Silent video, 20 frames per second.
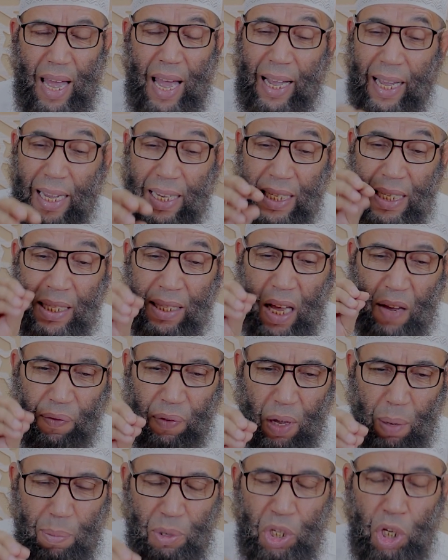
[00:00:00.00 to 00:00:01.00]
اجيس
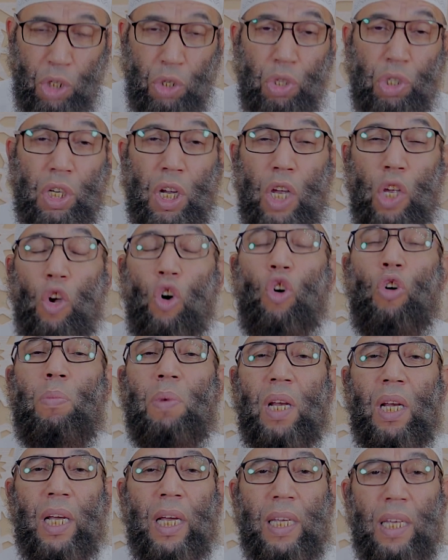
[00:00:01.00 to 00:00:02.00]
ننتفع باش يعدوش كيوم
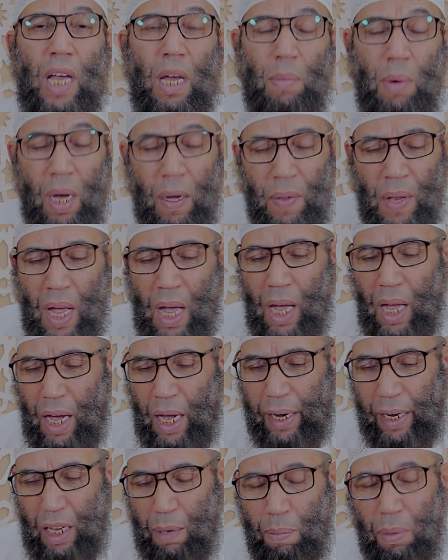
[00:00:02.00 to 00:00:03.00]
القيامه
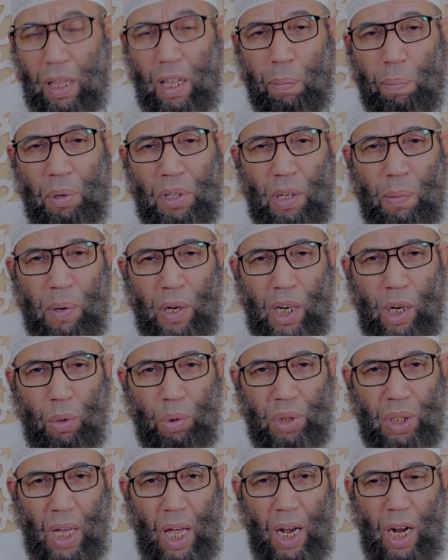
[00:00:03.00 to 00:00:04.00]
على حمى ربي تبارك
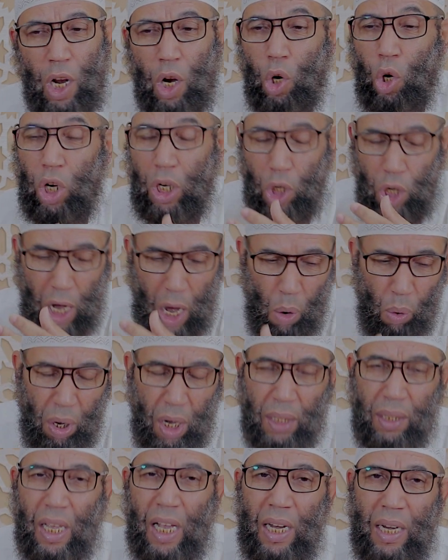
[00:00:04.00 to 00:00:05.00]
وتعالى
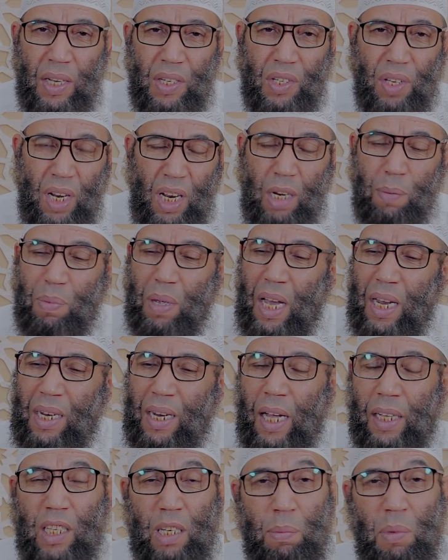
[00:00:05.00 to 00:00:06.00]
الاوقات اللي زرين
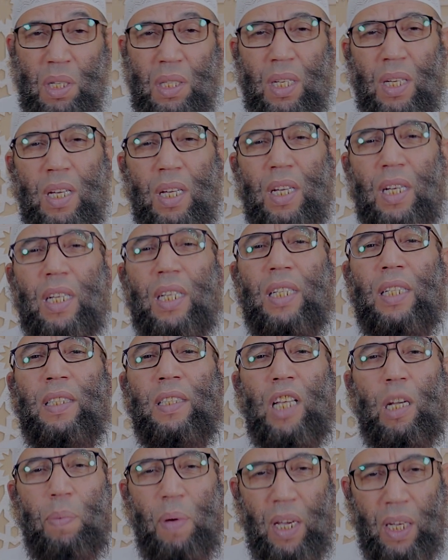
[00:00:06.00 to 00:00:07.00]
بان تيميت
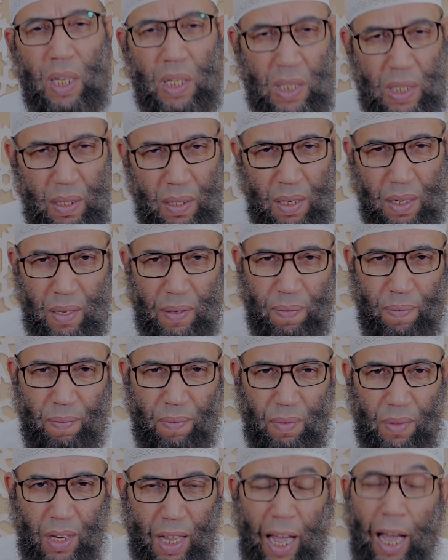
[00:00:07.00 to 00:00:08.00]
نربح كيس نت
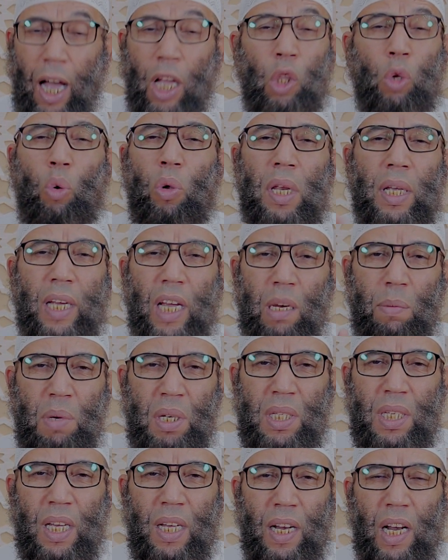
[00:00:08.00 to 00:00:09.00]
غادي نكون قال
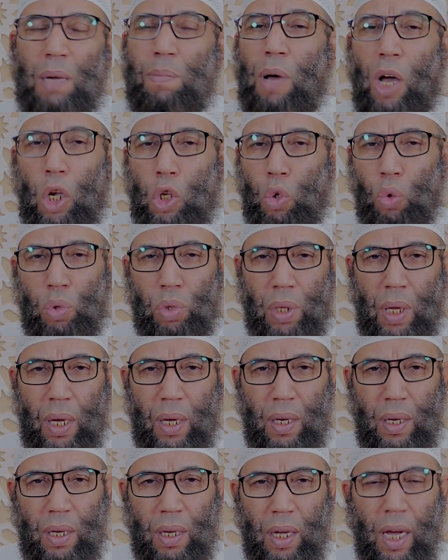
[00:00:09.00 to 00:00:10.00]
ميت المقصود
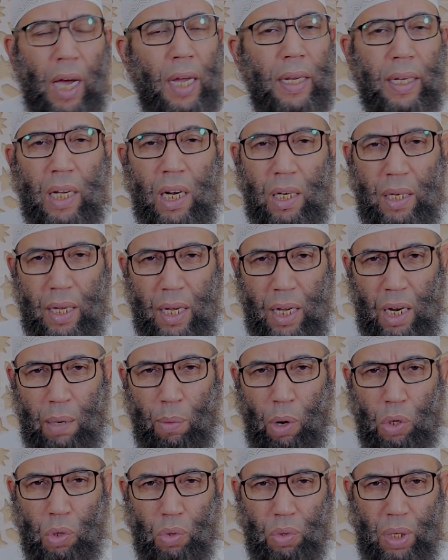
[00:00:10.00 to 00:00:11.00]
معه غادي قال
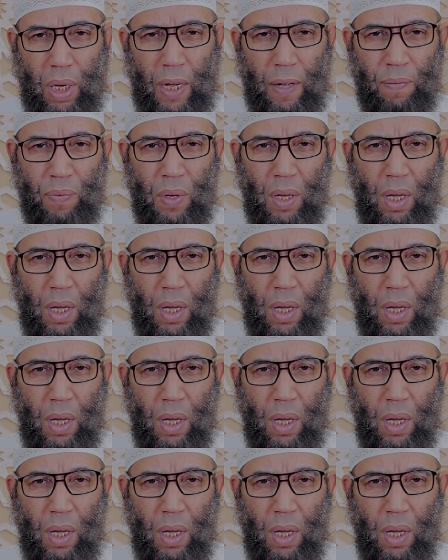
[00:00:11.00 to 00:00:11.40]
المقصود معه